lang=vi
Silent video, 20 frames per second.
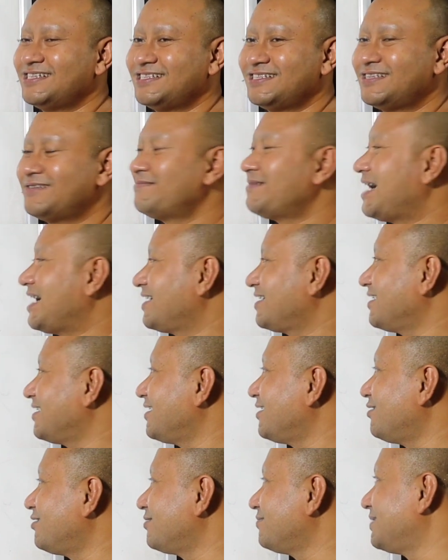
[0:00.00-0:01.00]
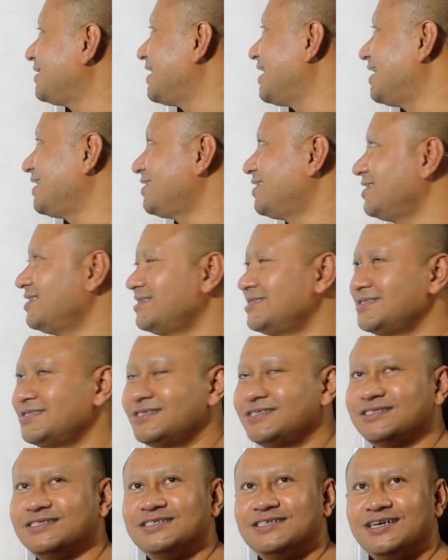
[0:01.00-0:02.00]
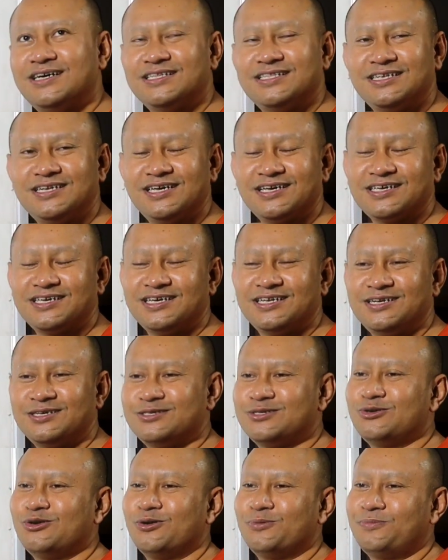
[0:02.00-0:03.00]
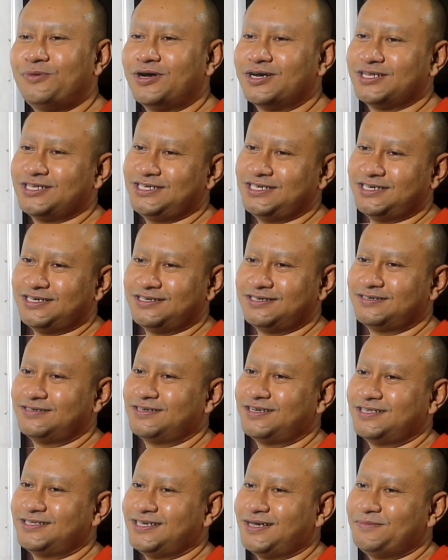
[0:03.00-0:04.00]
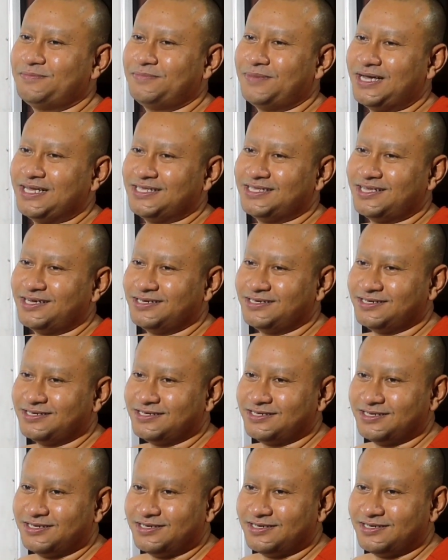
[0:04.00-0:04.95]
là bàn đơn hồn mình đào từ hay tên kia nó sôi phật tiệt nó chạm bài từ